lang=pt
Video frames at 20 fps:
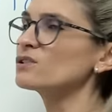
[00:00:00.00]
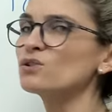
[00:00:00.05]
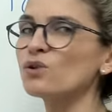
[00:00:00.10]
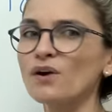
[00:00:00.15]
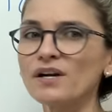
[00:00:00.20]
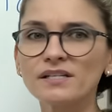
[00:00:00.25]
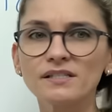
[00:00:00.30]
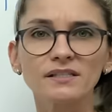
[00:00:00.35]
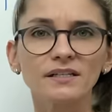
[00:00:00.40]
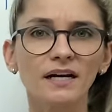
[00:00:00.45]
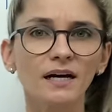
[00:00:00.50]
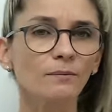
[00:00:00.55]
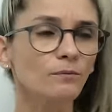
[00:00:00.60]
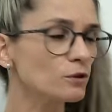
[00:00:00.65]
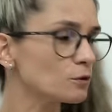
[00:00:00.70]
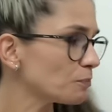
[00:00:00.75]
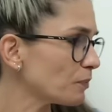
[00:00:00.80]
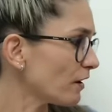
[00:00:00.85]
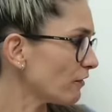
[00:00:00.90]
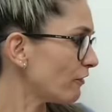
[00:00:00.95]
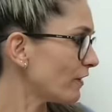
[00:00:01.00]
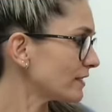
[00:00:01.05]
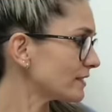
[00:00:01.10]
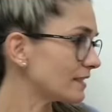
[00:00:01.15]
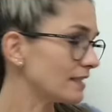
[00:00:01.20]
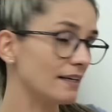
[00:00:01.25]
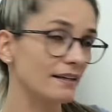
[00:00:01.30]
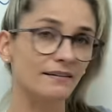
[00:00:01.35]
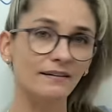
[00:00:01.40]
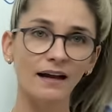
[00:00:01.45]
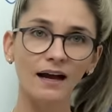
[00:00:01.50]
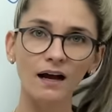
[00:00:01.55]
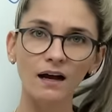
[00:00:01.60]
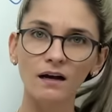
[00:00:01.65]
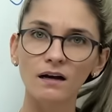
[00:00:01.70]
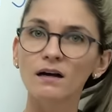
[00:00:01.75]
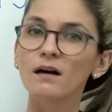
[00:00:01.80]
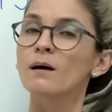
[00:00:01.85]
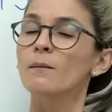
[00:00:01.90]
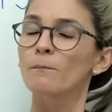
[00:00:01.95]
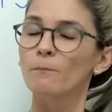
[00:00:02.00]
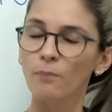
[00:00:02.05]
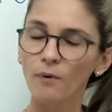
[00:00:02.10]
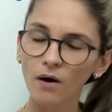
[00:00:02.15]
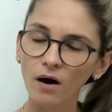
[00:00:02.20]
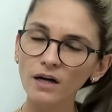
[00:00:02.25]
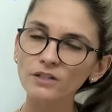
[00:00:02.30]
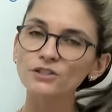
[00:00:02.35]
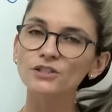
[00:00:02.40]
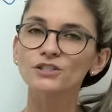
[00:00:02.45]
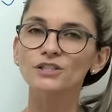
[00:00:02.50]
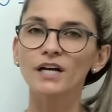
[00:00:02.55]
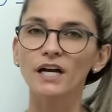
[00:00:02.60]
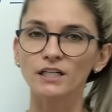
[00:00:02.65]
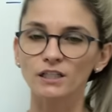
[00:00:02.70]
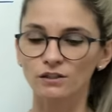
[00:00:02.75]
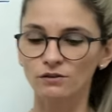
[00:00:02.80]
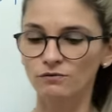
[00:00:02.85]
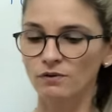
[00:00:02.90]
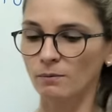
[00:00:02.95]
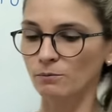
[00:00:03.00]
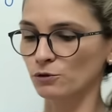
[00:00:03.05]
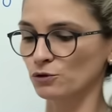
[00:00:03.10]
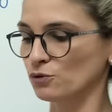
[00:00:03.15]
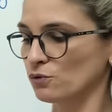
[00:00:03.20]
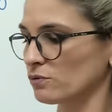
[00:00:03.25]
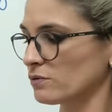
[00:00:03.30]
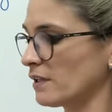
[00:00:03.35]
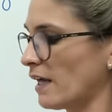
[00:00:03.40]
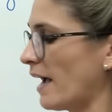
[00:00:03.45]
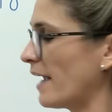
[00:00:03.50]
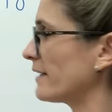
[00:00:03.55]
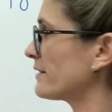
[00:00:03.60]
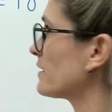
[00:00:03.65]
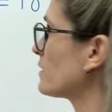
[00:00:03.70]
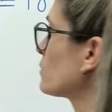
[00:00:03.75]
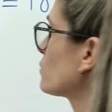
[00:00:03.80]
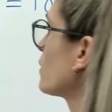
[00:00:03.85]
dois termos para facilitar? Pode, gente. Vamos juntar esses